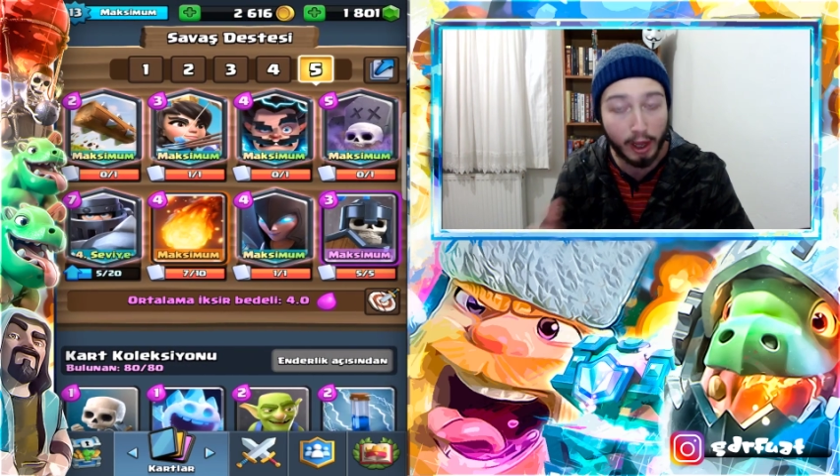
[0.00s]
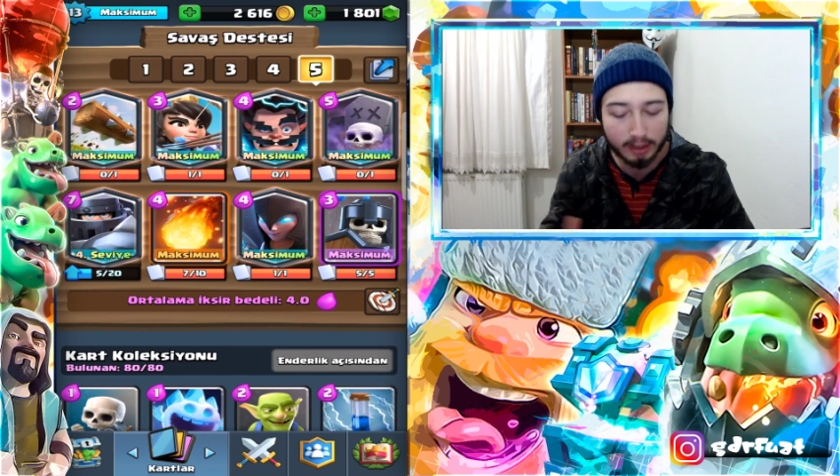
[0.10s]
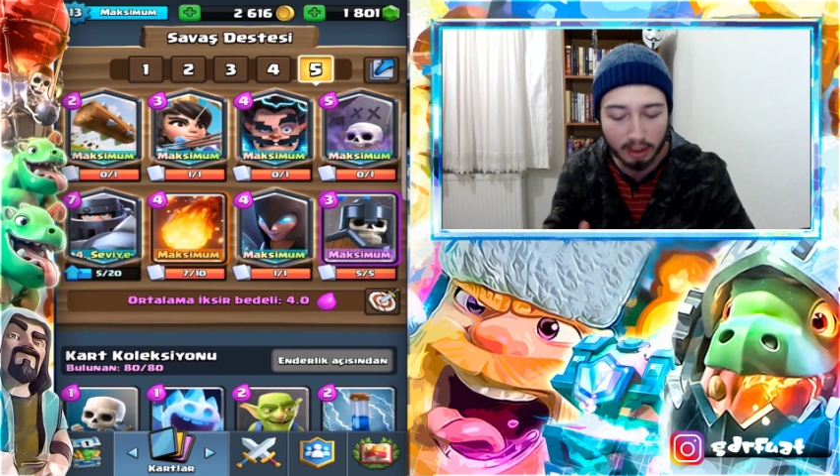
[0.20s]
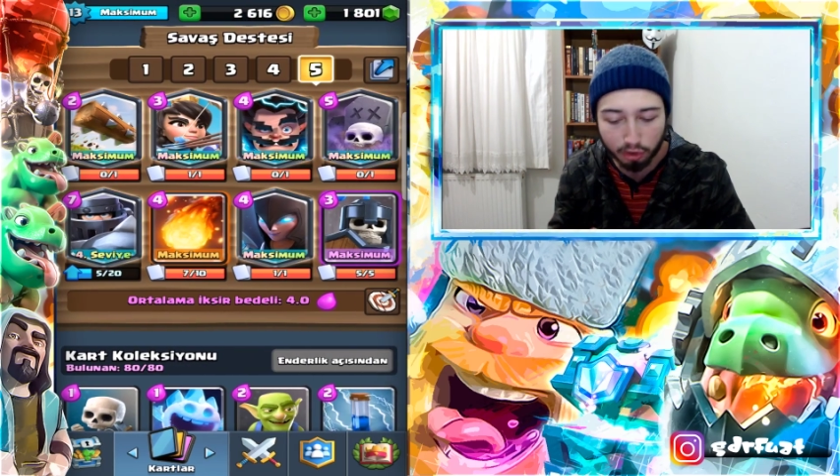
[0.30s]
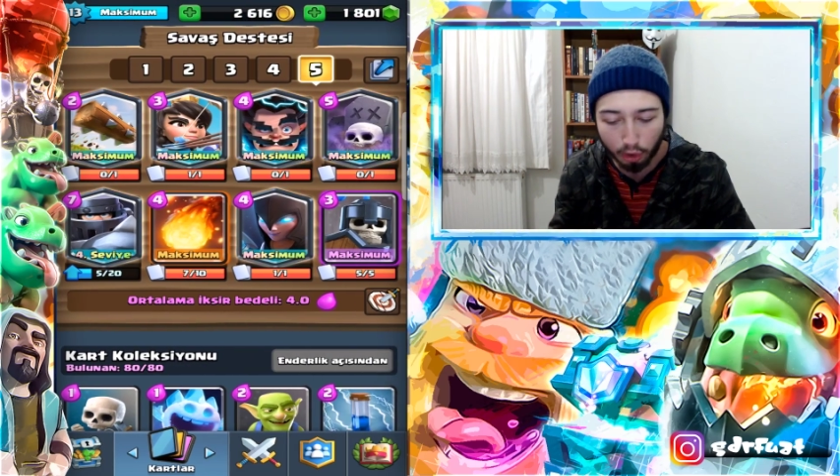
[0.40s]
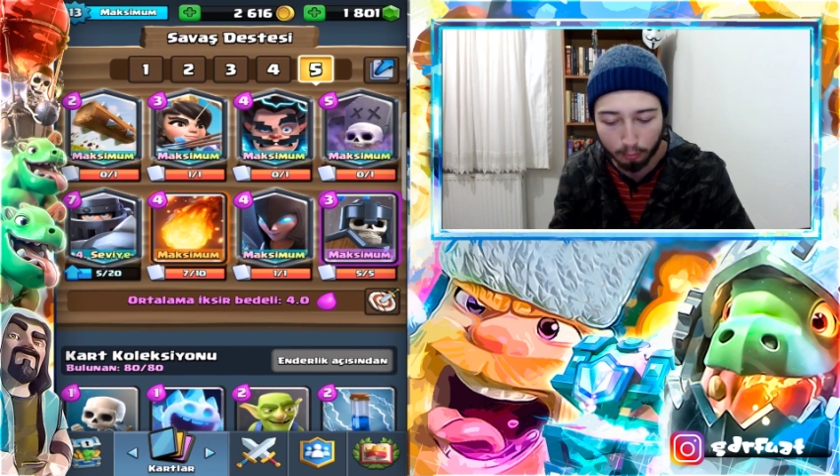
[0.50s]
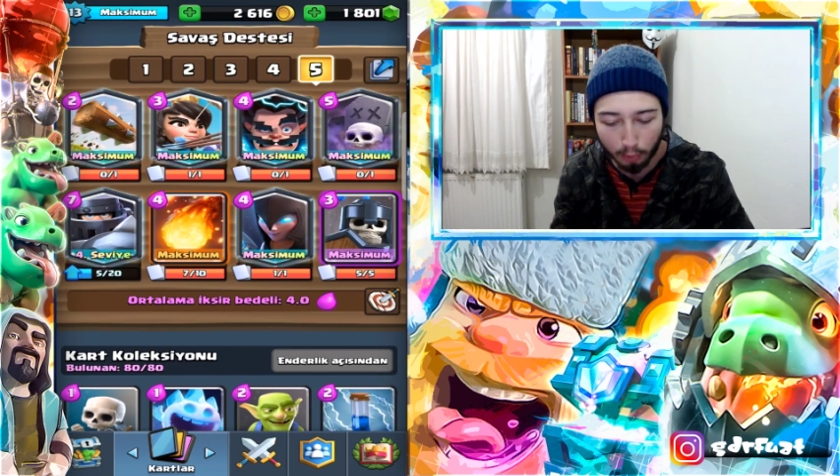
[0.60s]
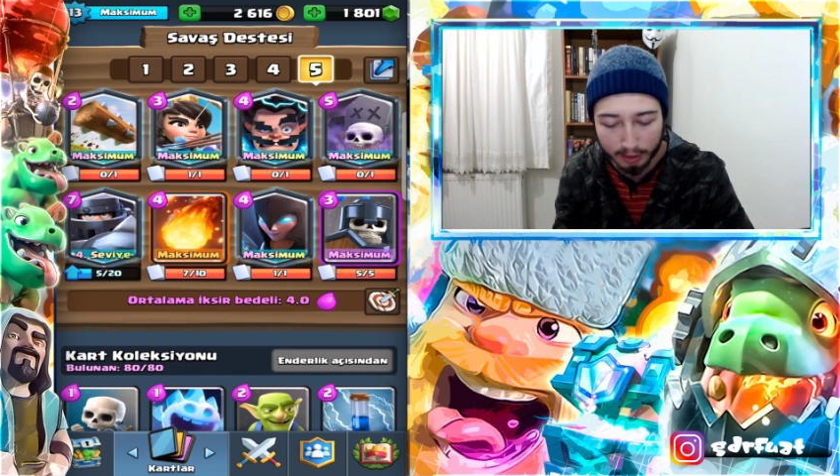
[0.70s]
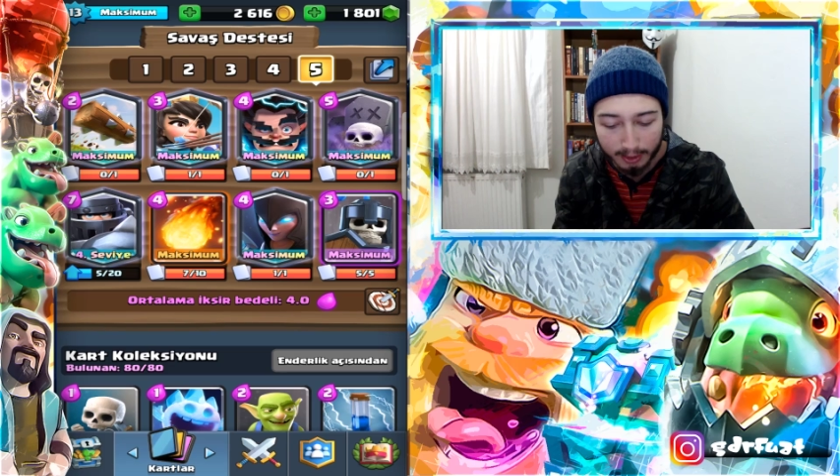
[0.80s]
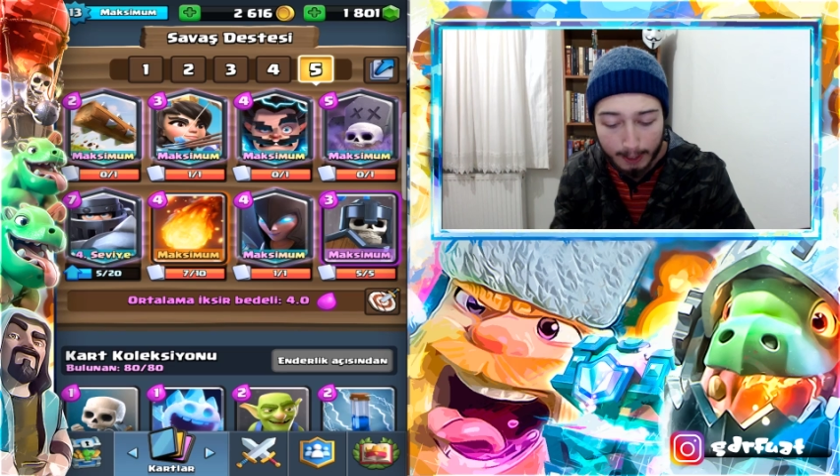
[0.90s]
yaklaştırıyorum bu
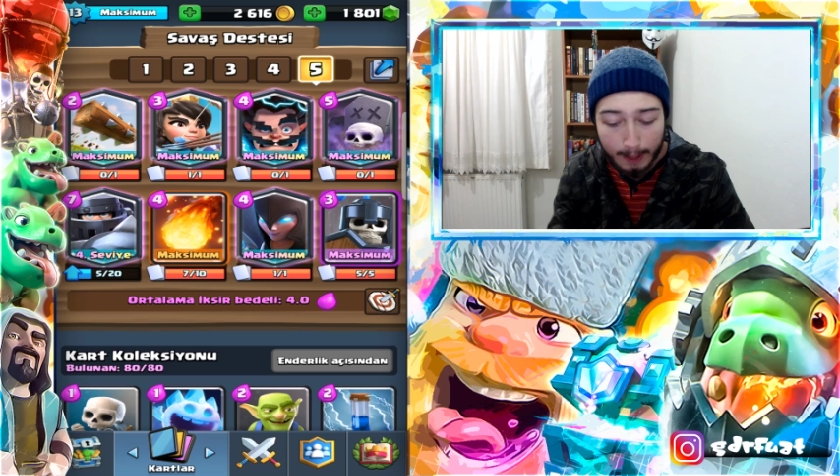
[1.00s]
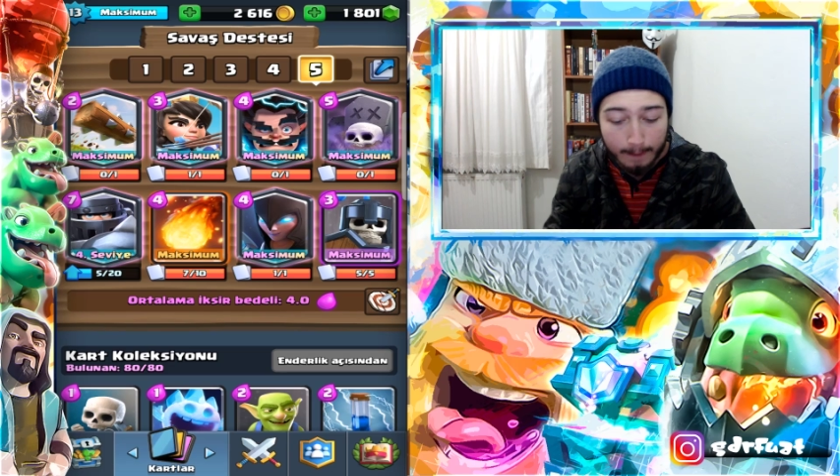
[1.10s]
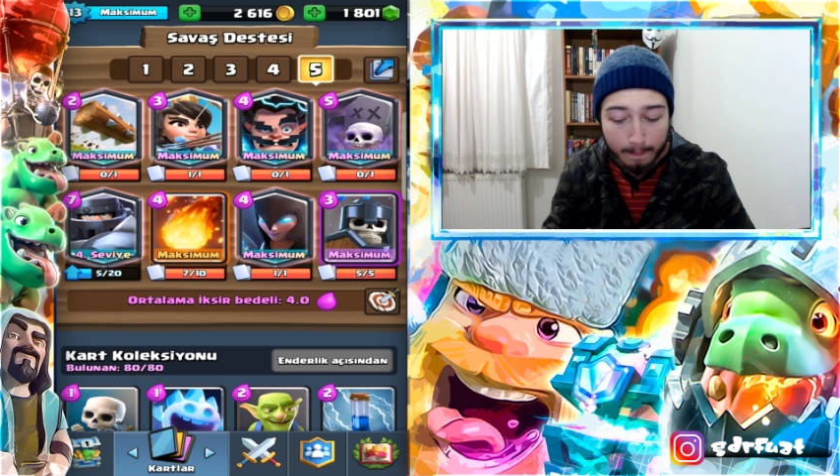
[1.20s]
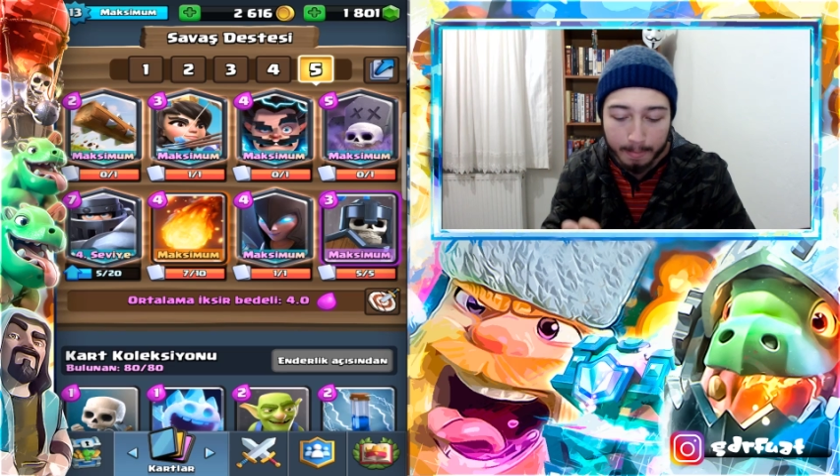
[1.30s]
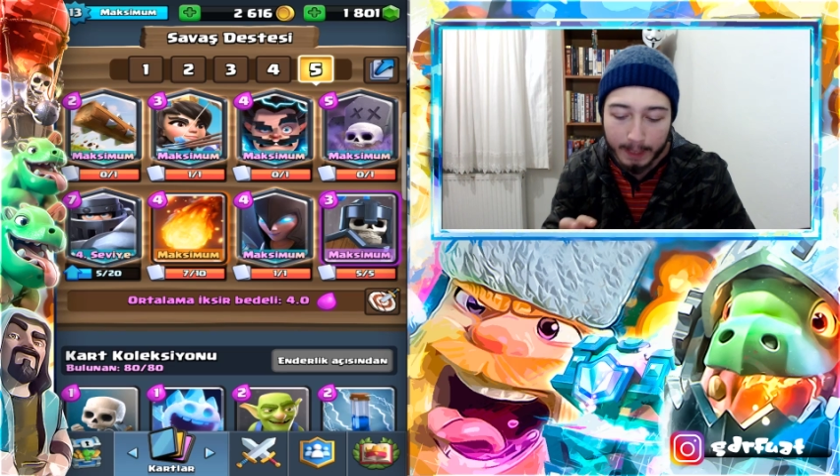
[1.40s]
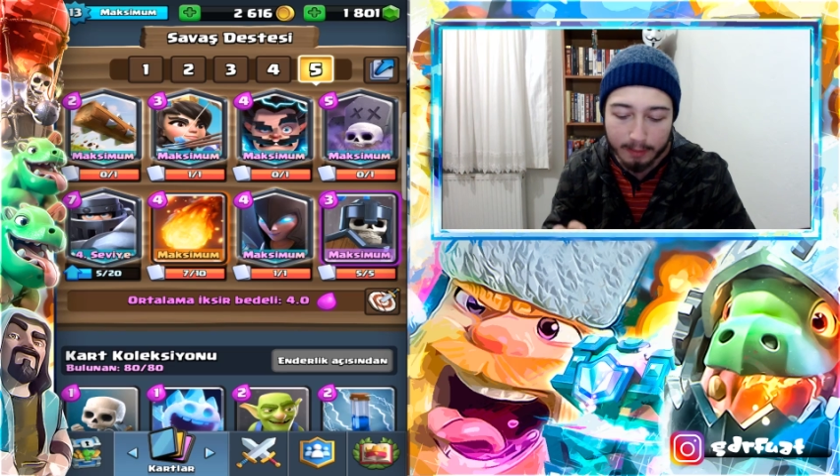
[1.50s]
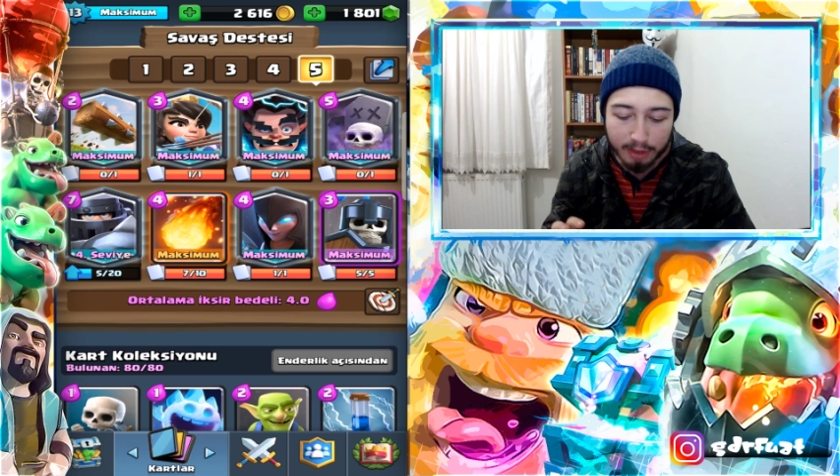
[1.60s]
arada. Dedim